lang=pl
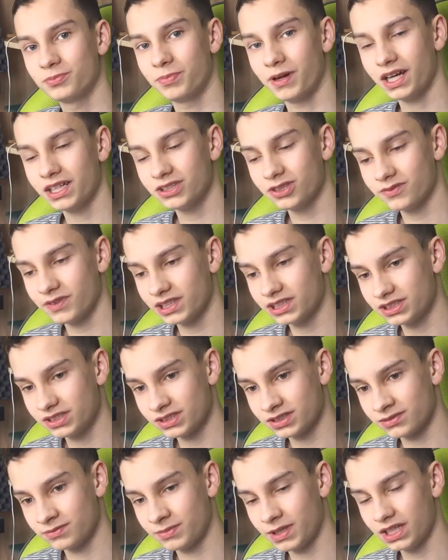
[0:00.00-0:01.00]
Bardzo Was
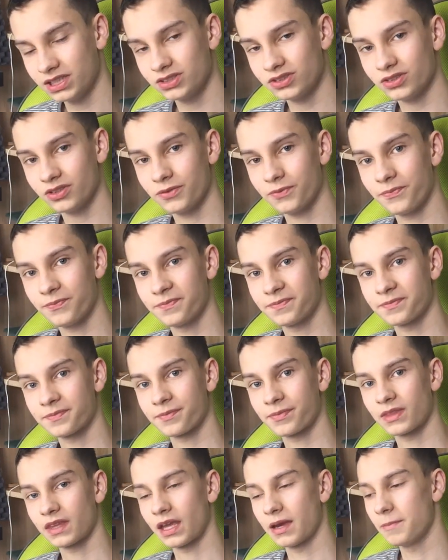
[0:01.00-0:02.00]
bardzo,
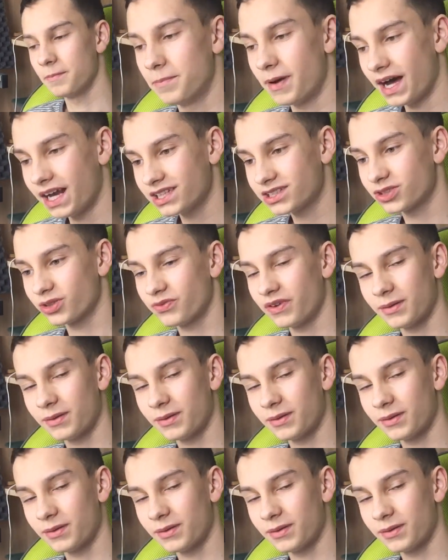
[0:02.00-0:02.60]
bardzo